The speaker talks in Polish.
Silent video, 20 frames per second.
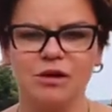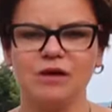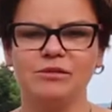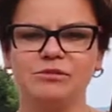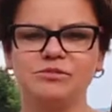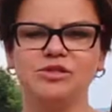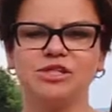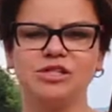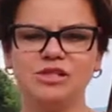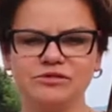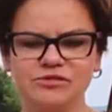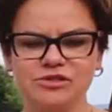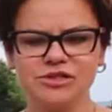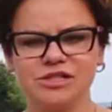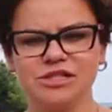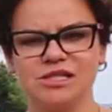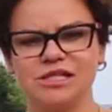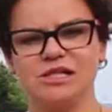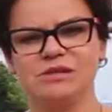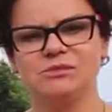a przede
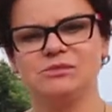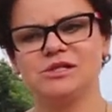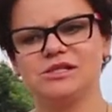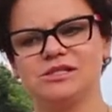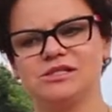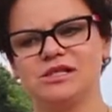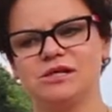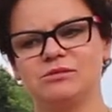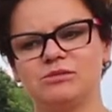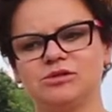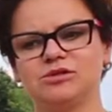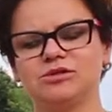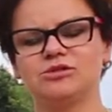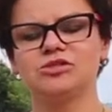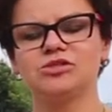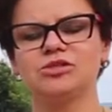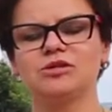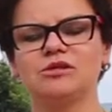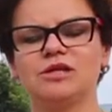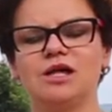wszystkim jestem
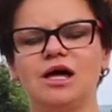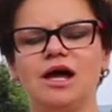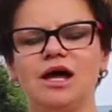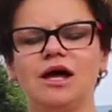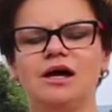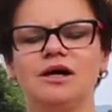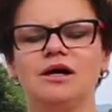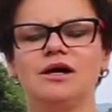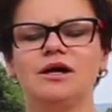otoczona